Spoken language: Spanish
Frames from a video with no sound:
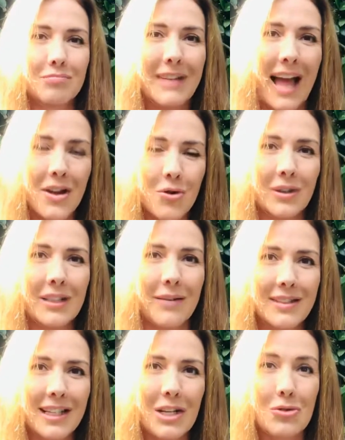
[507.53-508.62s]
daño a
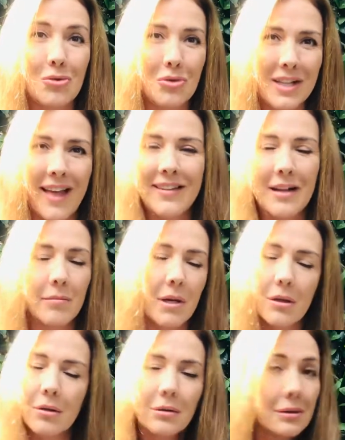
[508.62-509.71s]
través de la oscuridad y del
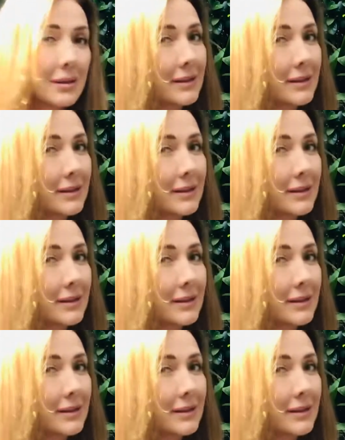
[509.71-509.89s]
miedo,